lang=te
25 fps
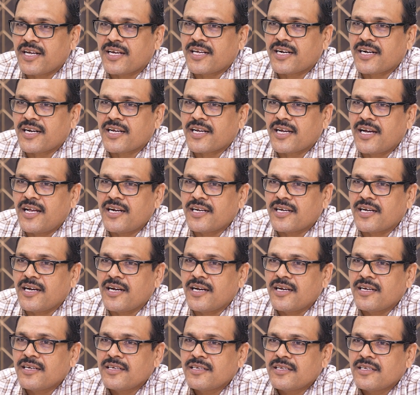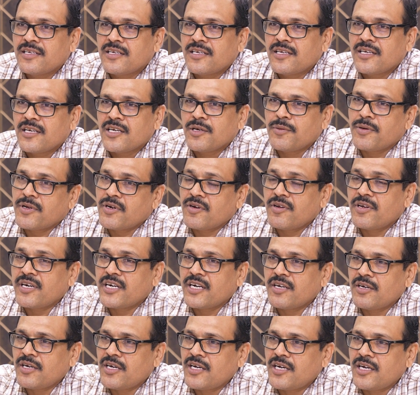రకరకాలుగా
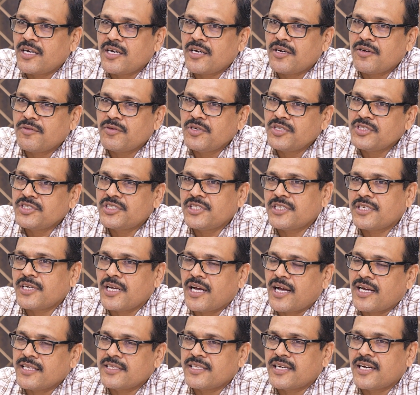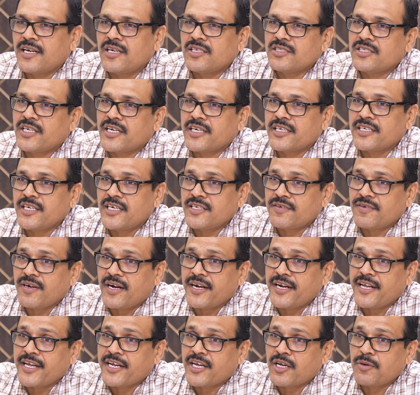ఎవరైనా ఊహించారు ఆంధ్రాలో జరిగినటువంటి
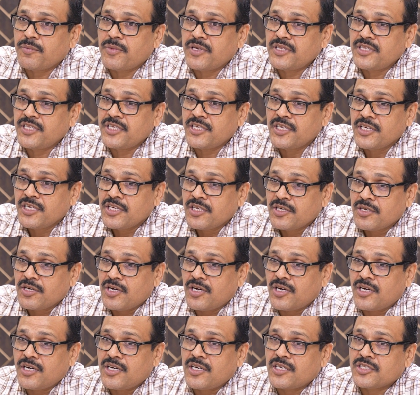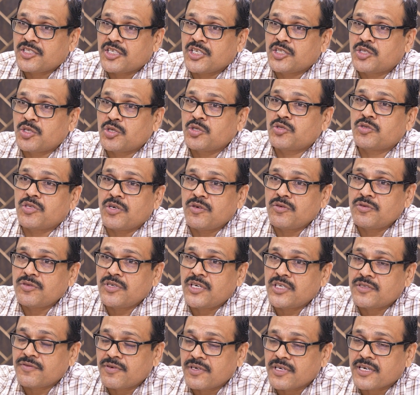అనేక మంది శత్రుత్వం
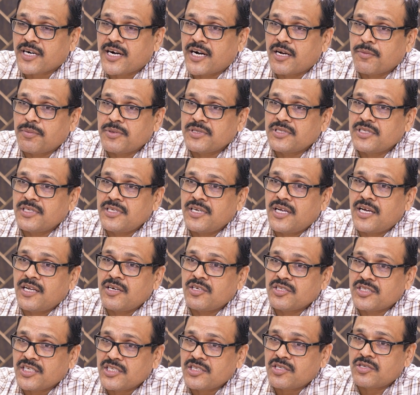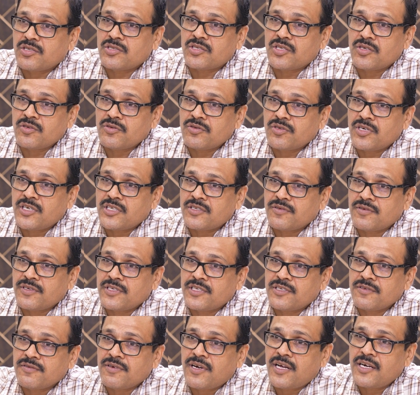ఉన్నటువంటి కడప జిల్లాలో శత్రుత్వం
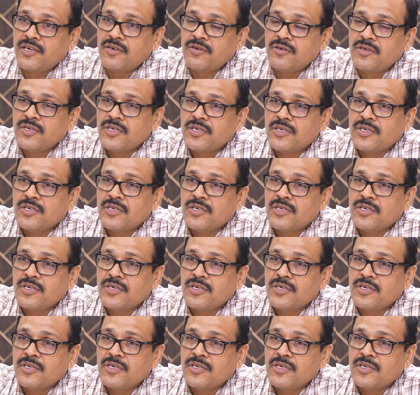ఉన్నటువంటి వాళ్ళు